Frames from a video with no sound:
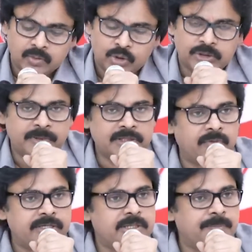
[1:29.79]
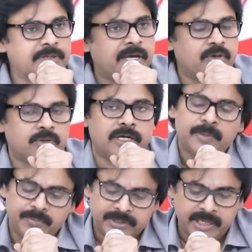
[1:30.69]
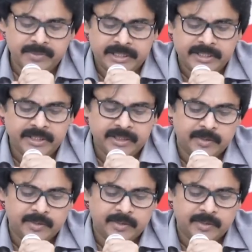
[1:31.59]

కొంతమంది వైసీపీ నాయకుల బినామీలని